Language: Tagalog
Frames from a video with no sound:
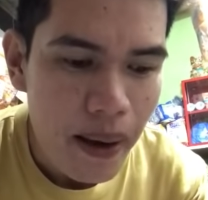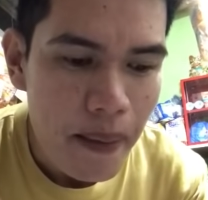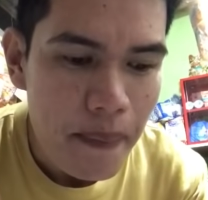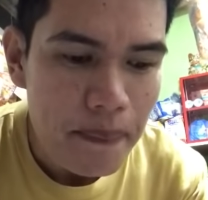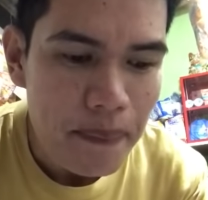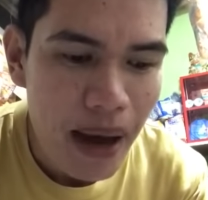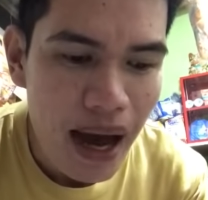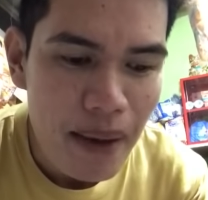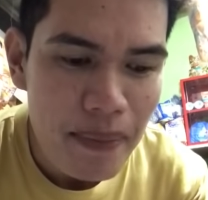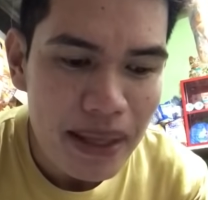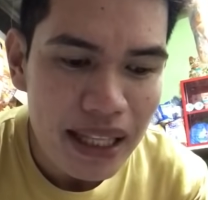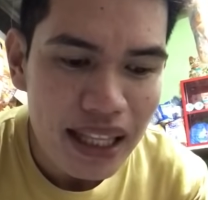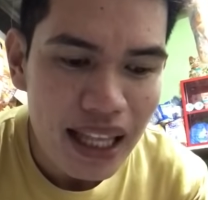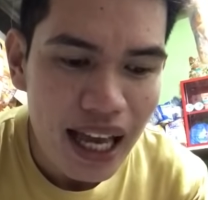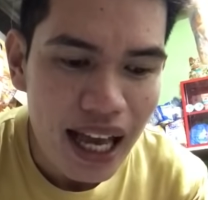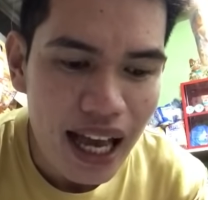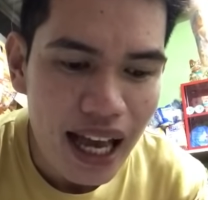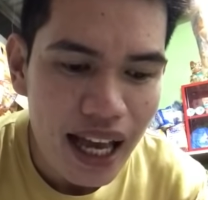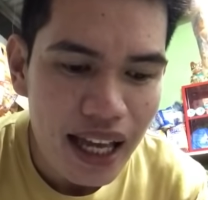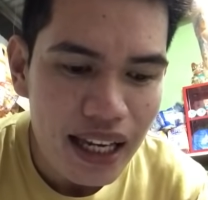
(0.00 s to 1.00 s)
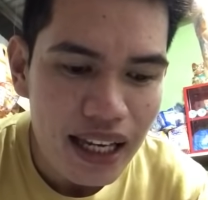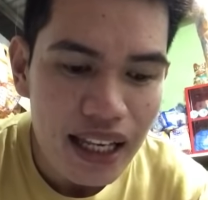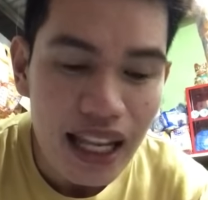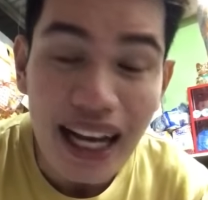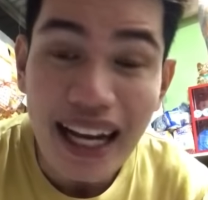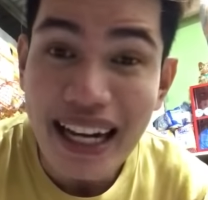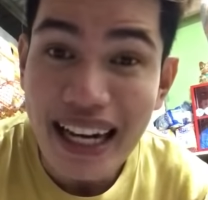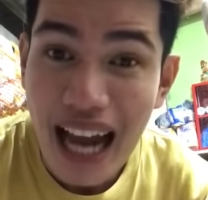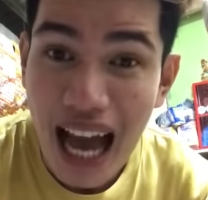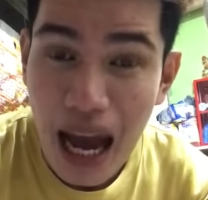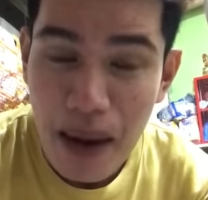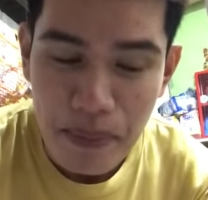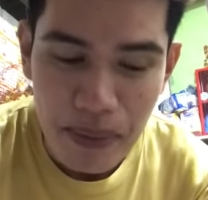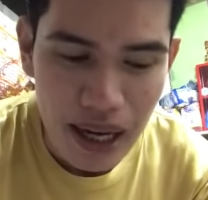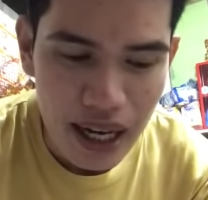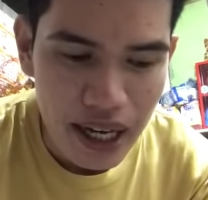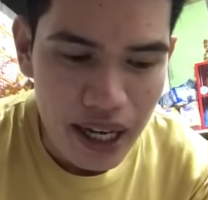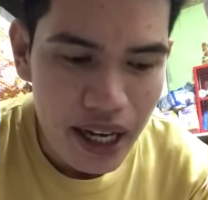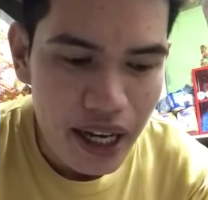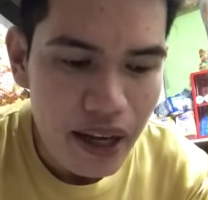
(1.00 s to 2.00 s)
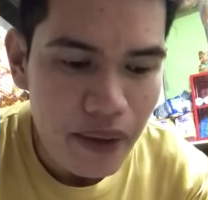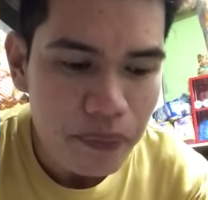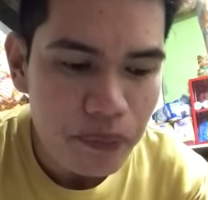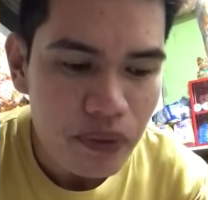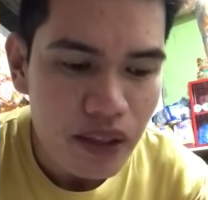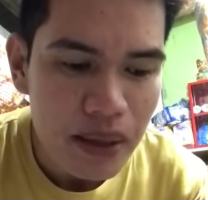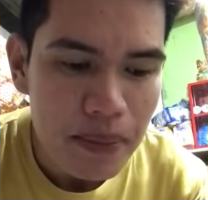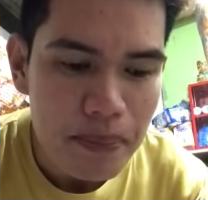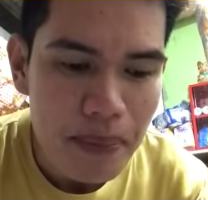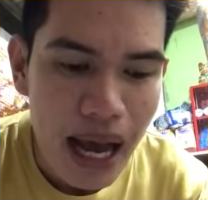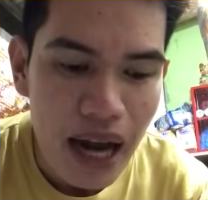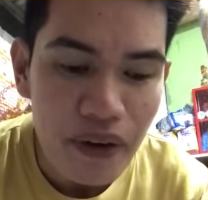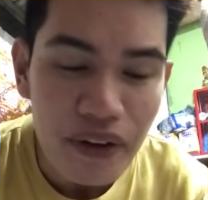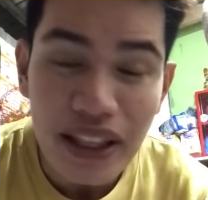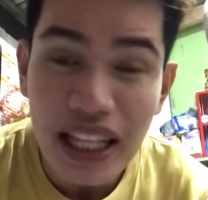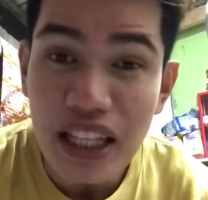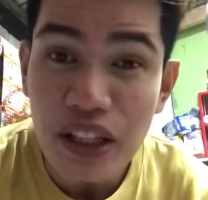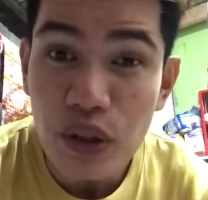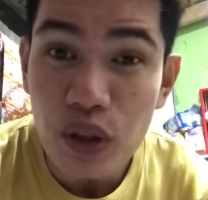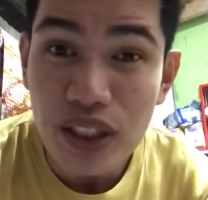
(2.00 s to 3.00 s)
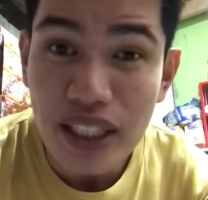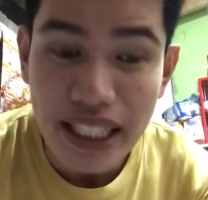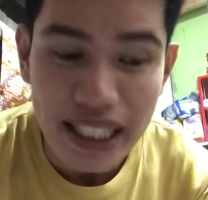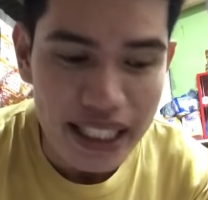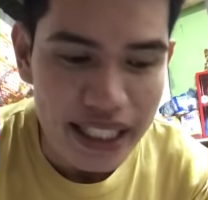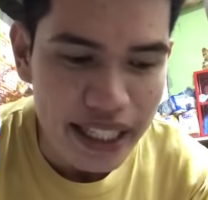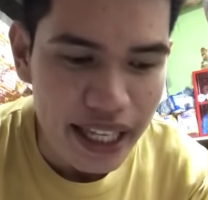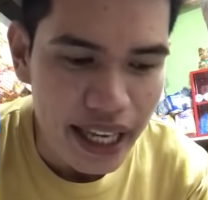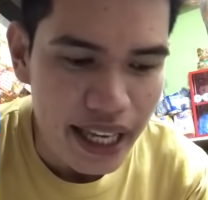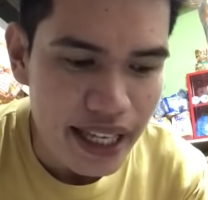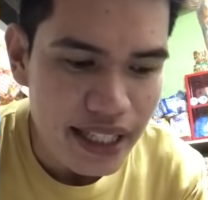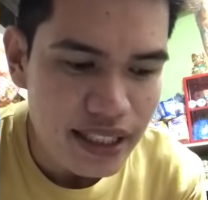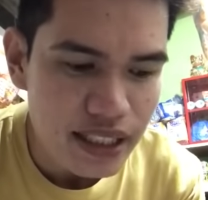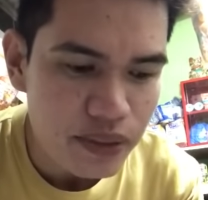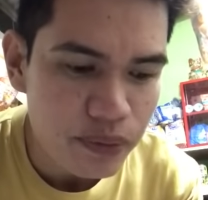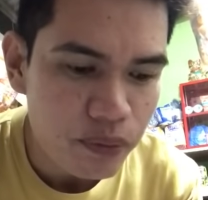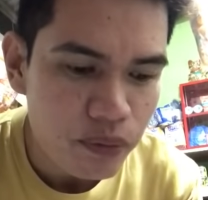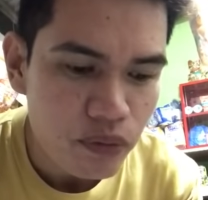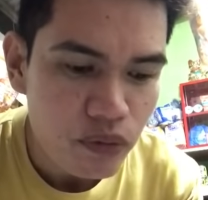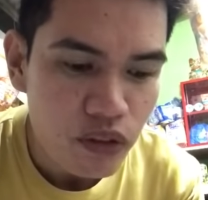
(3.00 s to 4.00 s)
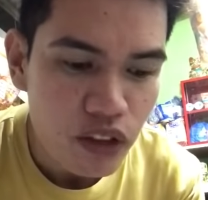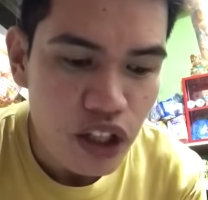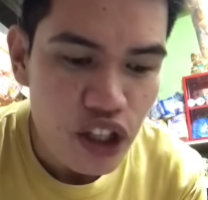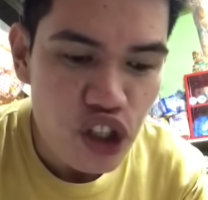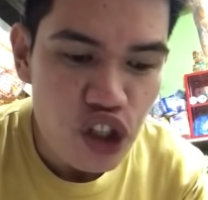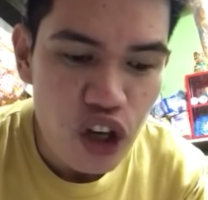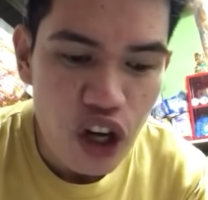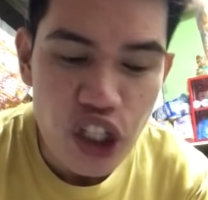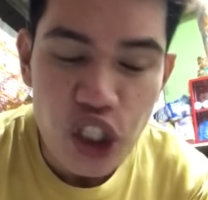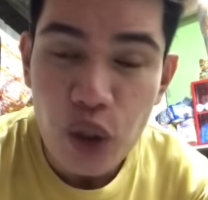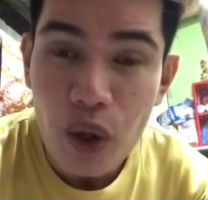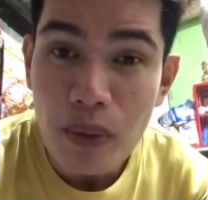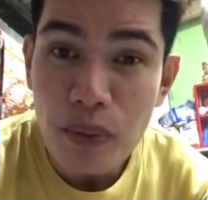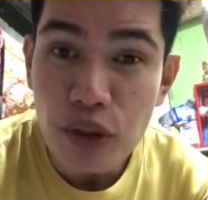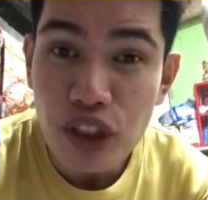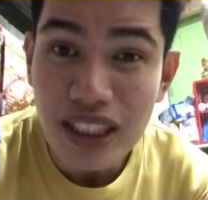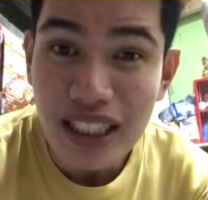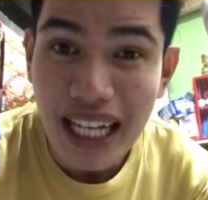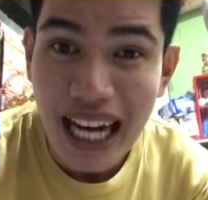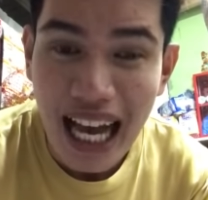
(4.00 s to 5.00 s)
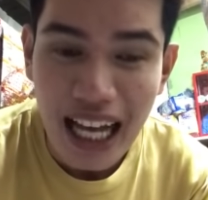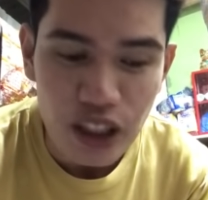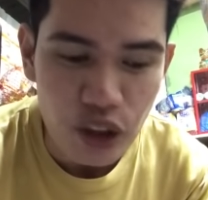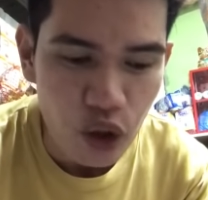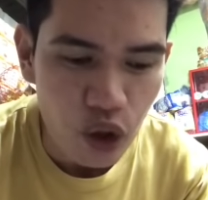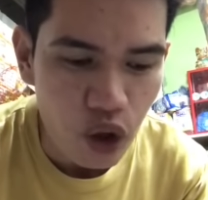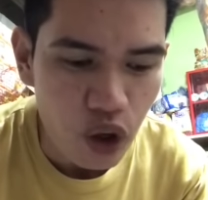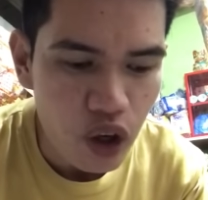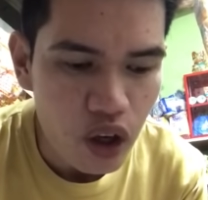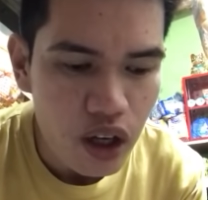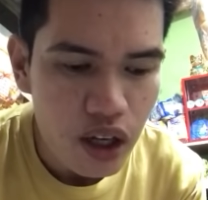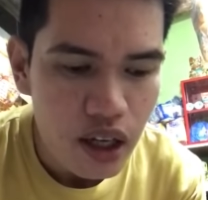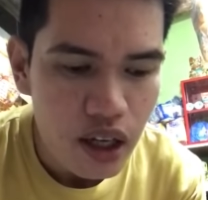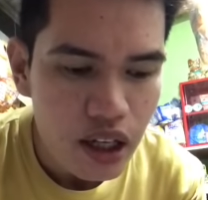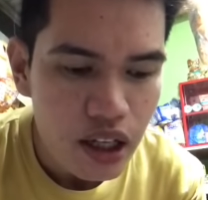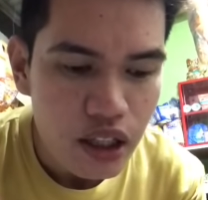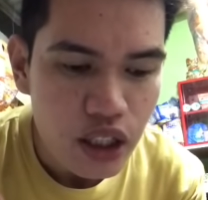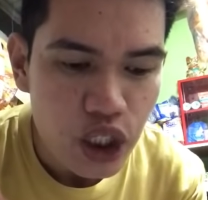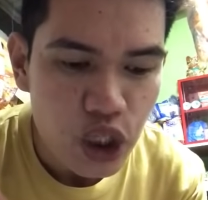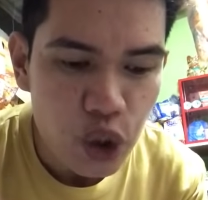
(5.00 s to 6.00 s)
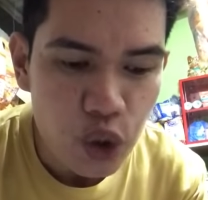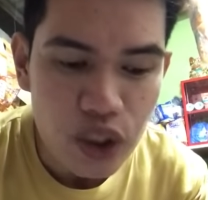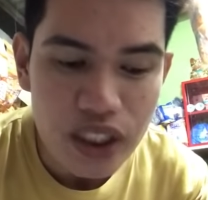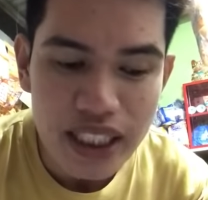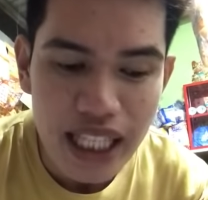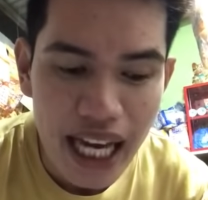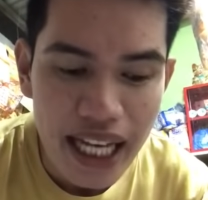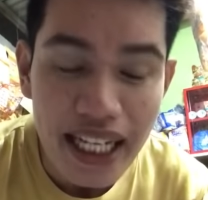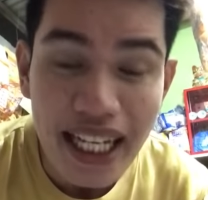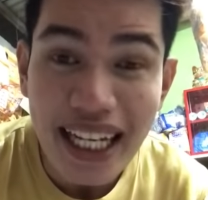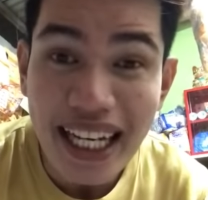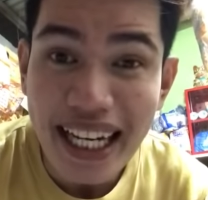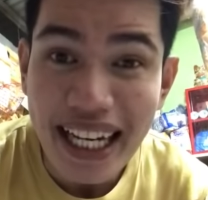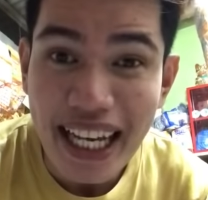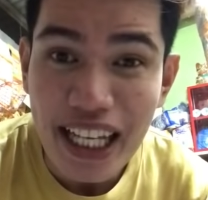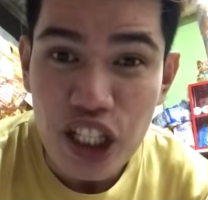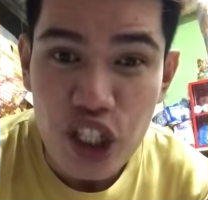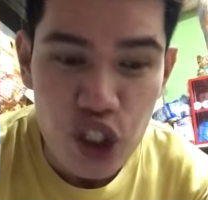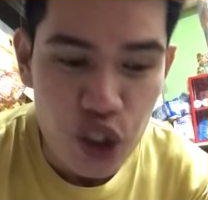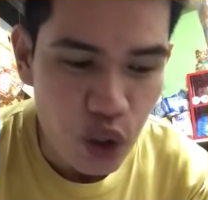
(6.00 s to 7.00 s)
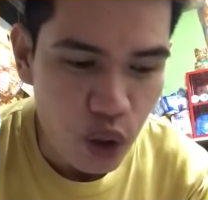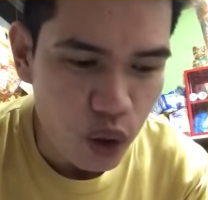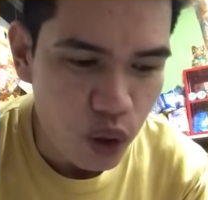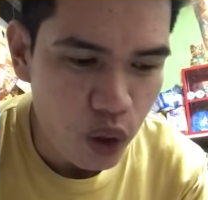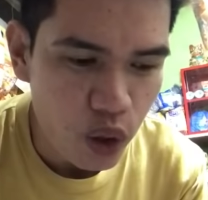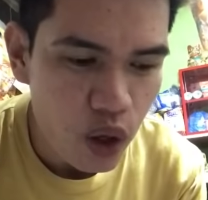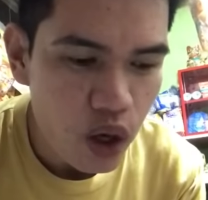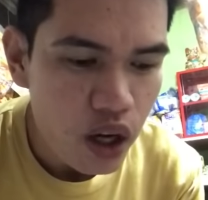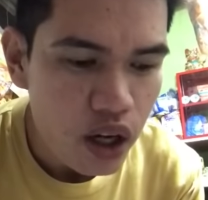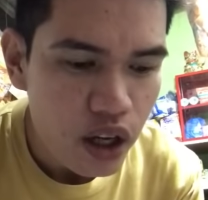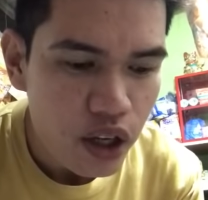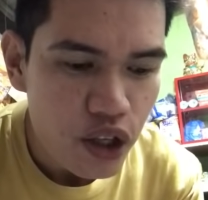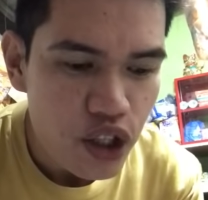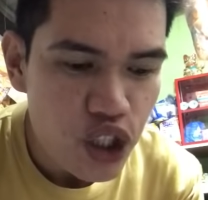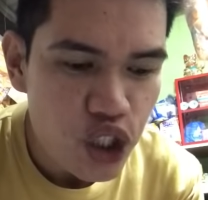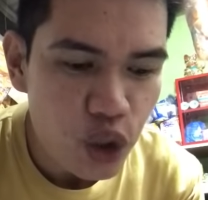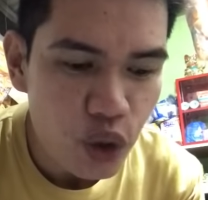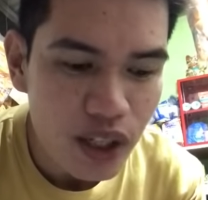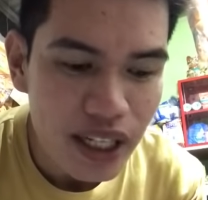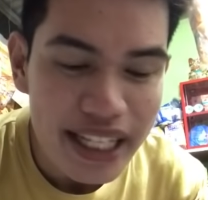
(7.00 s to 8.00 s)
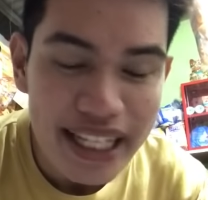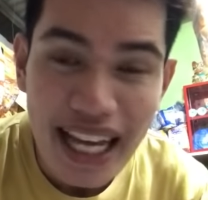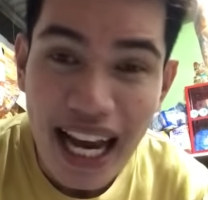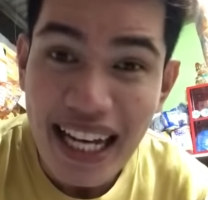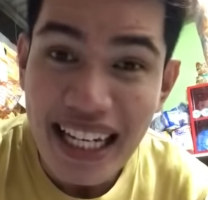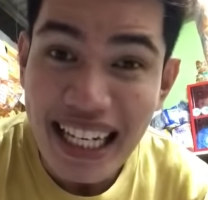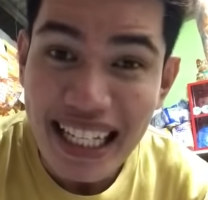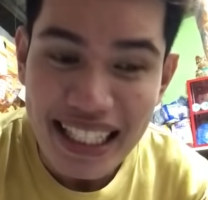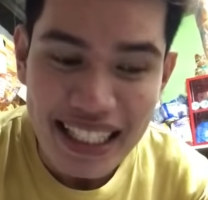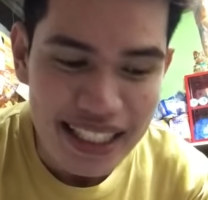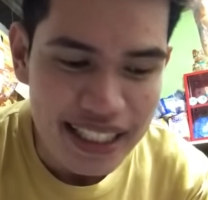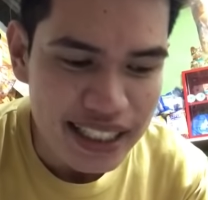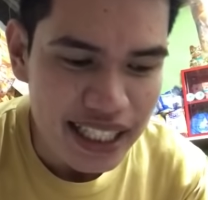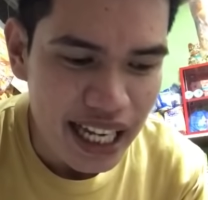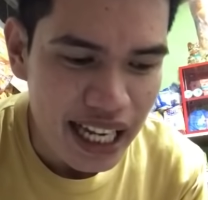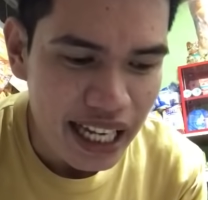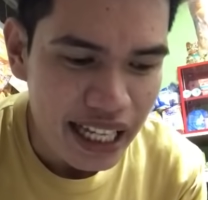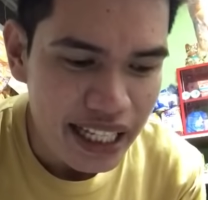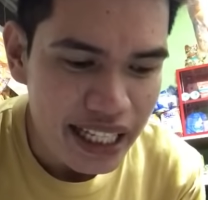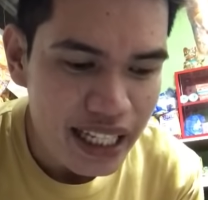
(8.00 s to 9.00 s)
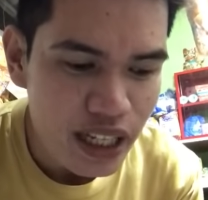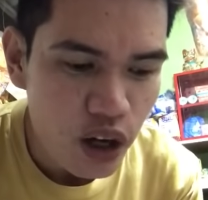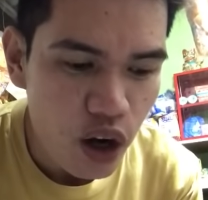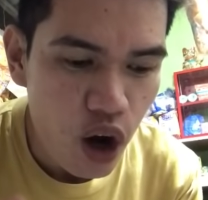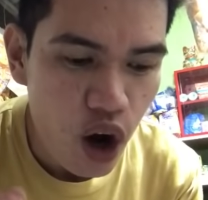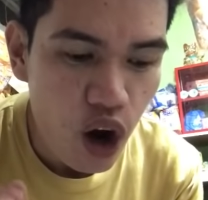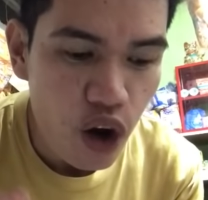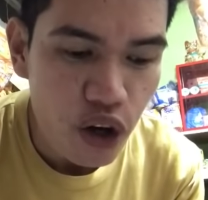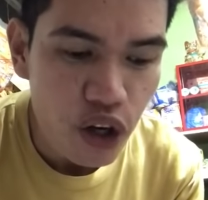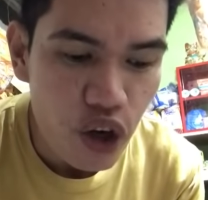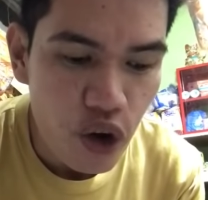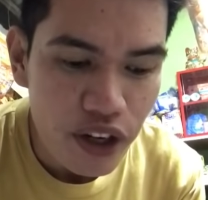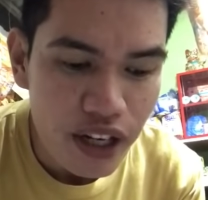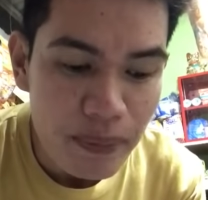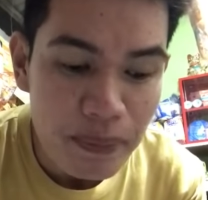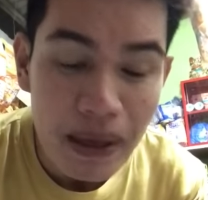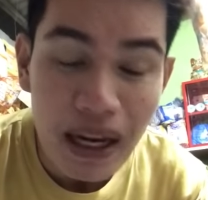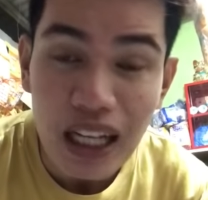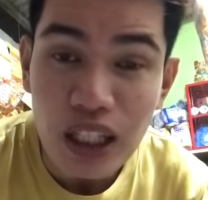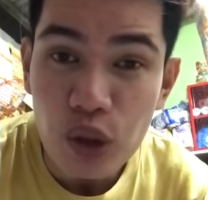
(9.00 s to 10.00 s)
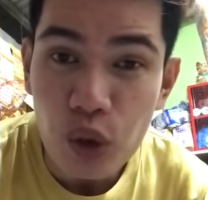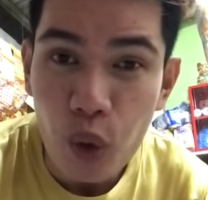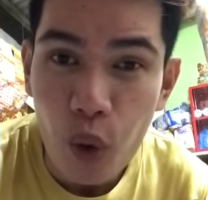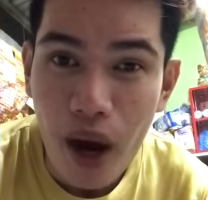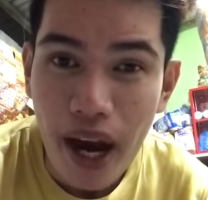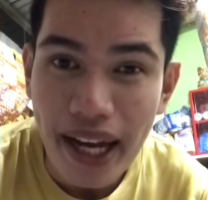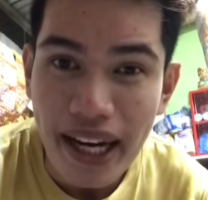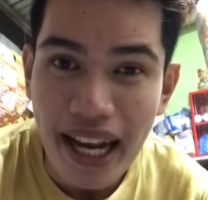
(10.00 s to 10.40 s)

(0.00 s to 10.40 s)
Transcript: Pamela Ann Lagrama, Marilyn Rodriguez, Joshua Mostrado, Susana Grenshaw, Juliana Isay, Aurora Pagaduan.